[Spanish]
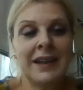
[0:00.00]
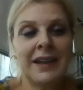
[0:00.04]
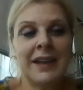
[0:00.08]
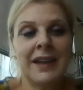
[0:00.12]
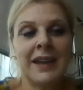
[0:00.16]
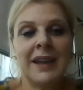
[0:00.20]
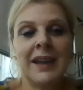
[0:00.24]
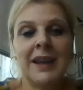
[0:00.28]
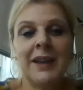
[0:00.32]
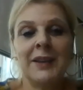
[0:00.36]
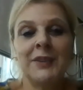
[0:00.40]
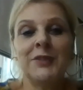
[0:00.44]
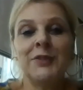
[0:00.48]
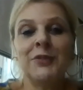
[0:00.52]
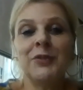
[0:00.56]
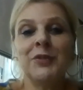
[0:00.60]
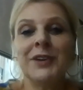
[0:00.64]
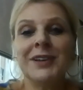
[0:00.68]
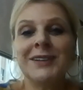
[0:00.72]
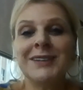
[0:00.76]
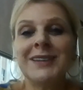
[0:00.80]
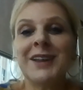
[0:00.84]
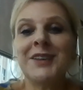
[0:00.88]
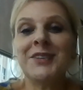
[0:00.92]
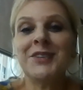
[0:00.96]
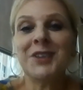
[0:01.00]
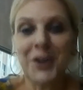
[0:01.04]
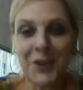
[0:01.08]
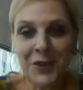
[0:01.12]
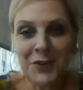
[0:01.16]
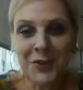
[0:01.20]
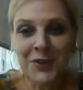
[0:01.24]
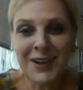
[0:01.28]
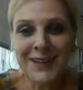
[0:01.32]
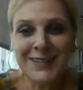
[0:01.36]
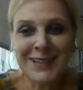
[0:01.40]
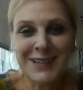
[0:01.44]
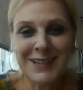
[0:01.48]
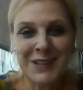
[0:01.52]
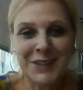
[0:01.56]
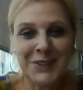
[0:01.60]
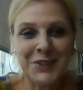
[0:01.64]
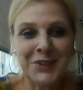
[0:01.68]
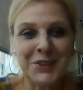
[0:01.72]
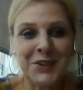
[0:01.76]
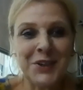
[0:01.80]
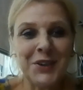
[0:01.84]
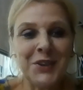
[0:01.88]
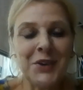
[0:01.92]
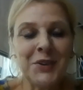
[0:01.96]
Eh, fuiste dos veces, te
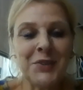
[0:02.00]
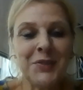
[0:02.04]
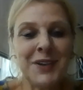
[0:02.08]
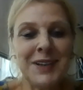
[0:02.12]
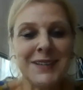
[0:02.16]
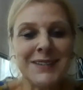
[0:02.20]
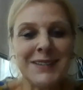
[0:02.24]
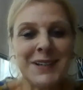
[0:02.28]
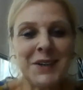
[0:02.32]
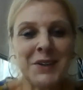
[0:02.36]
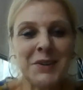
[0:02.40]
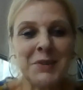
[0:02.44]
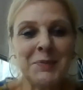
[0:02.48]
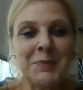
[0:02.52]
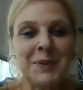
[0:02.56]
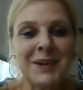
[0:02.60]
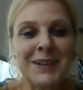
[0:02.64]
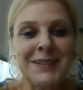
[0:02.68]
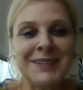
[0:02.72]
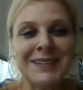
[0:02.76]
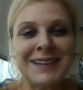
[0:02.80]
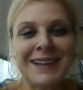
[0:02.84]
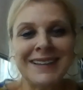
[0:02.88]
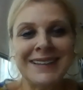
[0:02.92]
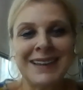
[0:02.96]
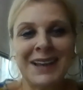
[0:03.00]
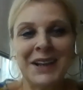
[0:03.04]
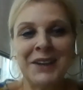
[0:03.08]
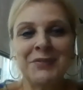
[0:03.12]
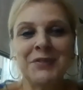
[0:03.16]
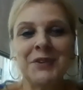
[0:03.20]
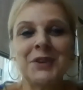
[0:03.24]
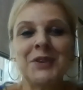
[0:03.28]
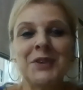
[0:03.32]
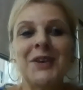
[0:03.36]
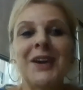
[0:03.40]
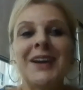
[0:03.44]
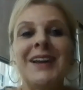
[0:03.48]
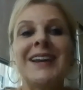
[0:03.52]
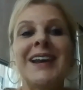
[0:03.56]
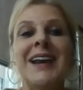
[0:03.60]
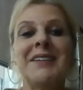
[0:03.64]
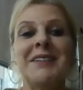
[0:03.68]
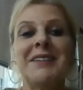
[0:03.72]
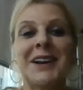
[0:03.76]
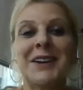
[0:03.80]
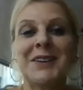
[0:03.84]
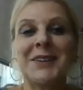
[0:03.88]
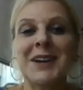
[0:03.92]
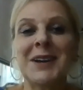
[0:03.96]
tocó dos veces como presidenta del foro y
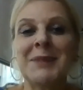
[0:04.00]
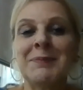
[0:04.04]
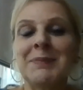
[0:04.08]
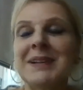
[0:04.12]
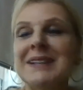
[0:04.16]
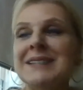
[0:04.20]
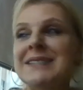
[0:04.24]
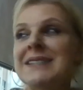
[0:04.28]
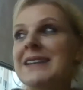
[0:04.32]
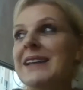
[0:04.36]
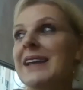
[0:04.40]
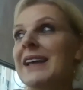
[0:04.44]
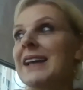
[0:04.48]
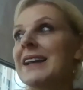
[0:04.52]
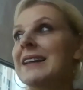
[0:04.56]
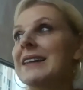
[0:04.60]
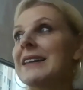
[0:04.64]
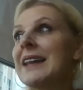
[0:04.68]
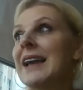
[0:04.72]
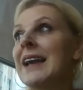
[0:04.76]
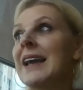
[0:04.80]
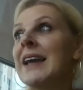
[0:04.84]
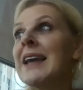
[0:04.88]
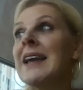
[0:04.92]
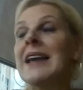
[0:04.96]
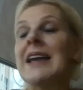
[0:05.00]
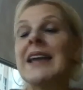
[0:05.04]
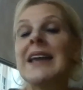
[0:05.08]
de con el presidente.